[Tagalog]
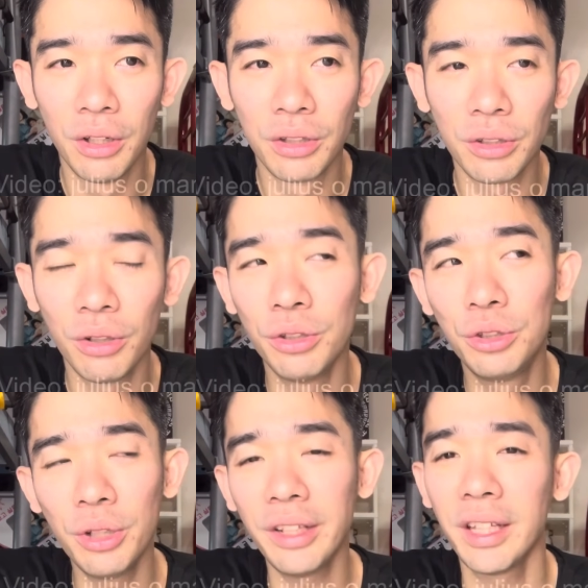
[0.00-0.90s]
So,
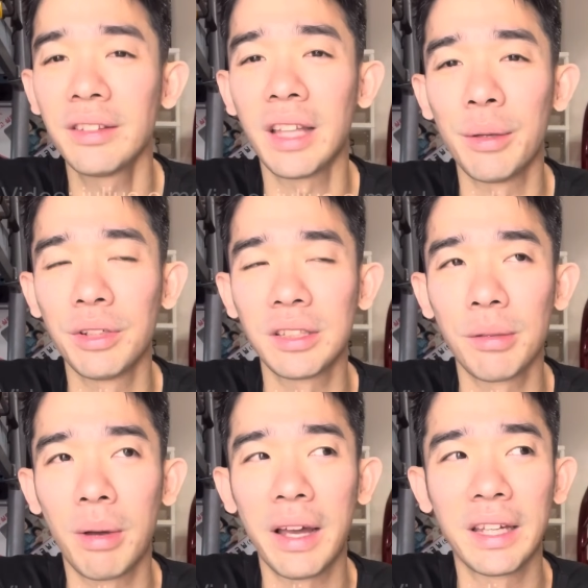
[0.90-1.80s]
during that time, nung
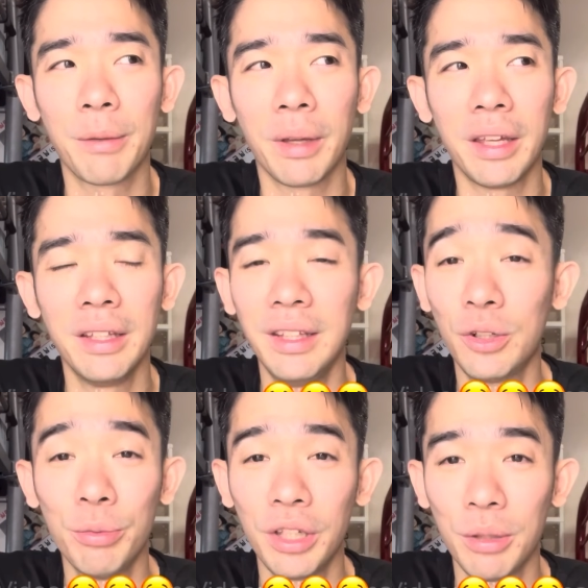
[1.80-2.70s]
nasa bahay kami, hindi
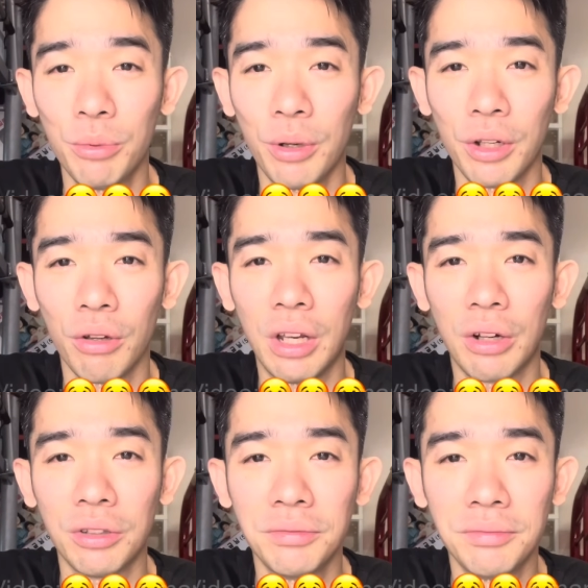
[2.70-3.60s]
kumikibo ang lola
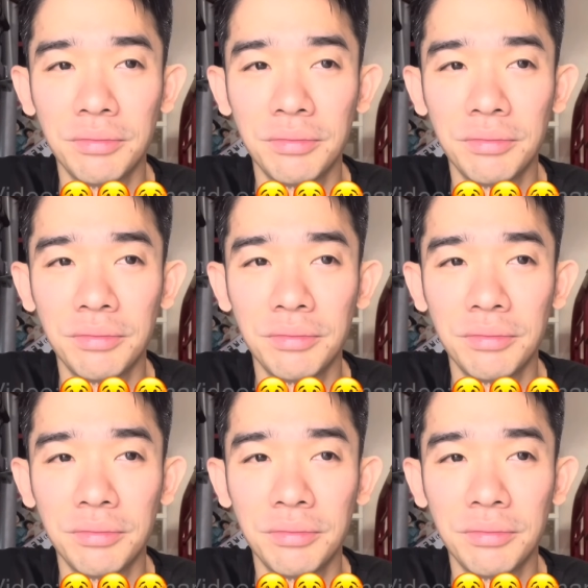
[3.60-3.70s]
ko.